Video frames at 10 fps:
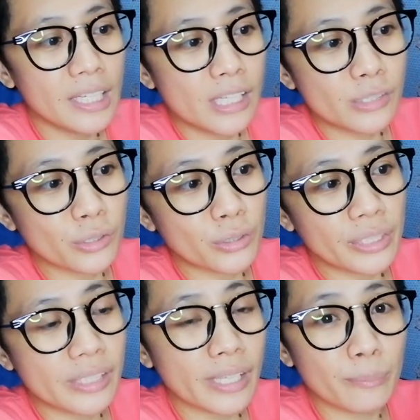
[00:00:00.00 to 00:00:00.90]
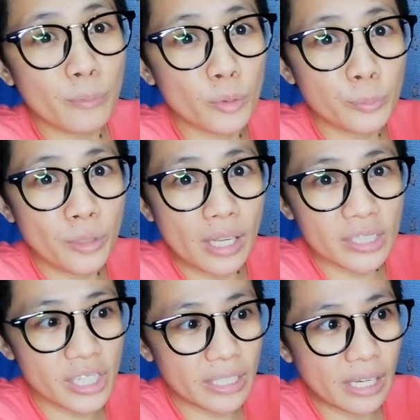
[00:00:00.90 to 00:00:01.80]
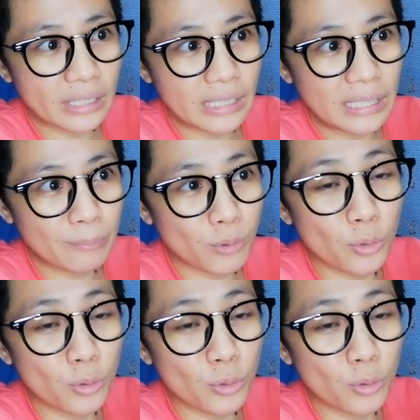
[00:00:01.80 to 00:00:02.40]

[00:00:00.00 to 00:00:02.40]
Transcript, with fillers: So, iset mode mo lang siya ng sleep